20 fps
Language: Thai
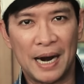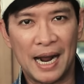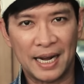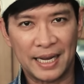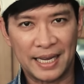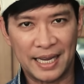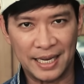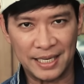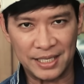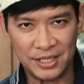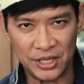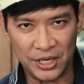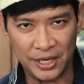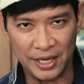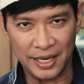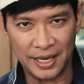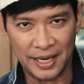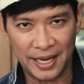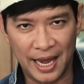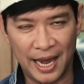พระเกจิ
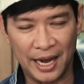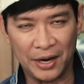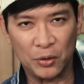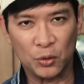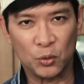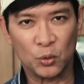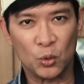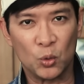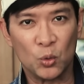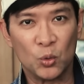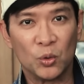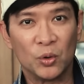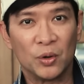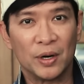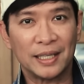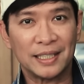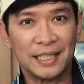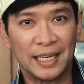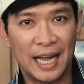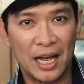แห่งกรุง
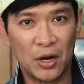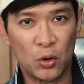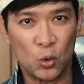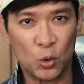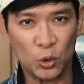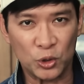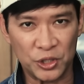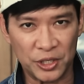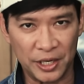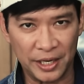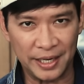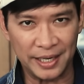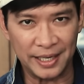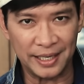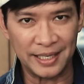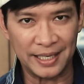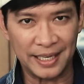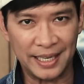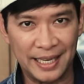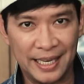รัตนโกสินท
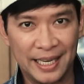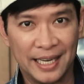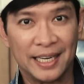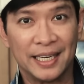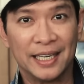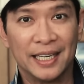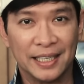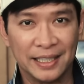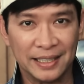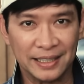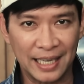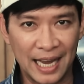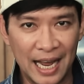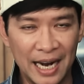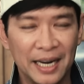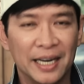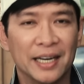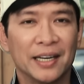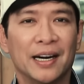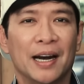ร์อีกหนึ่ง
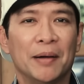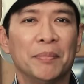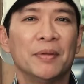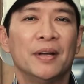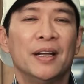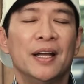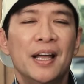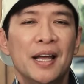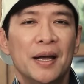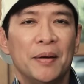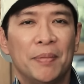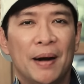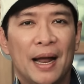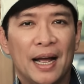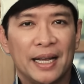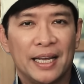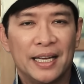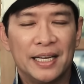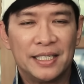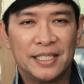ท่านนะครับพระ
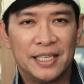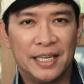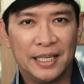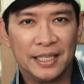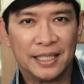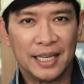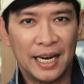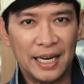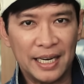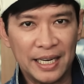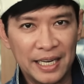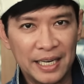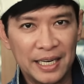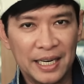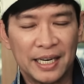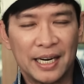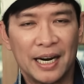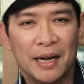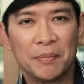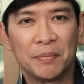เกจิท่านนี้
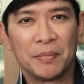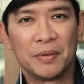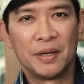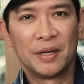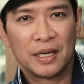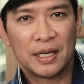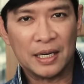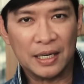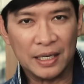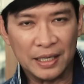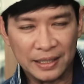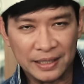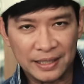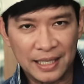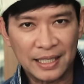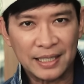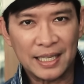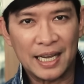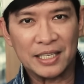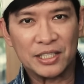นะครับเกิด
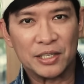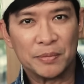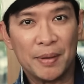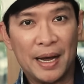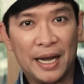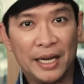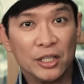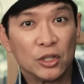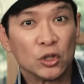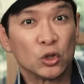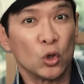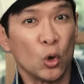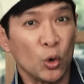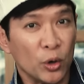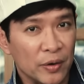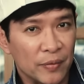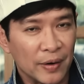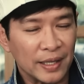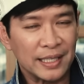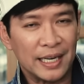ตั้งแต่สมัยต้
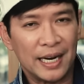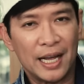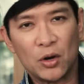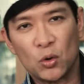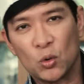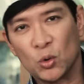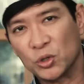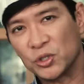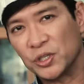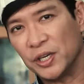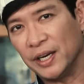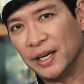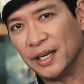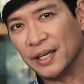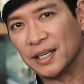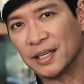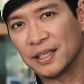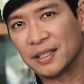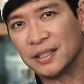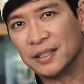นรัตนโกสินท
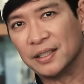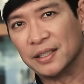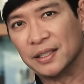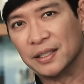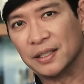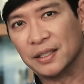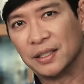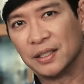ร์ก็คือ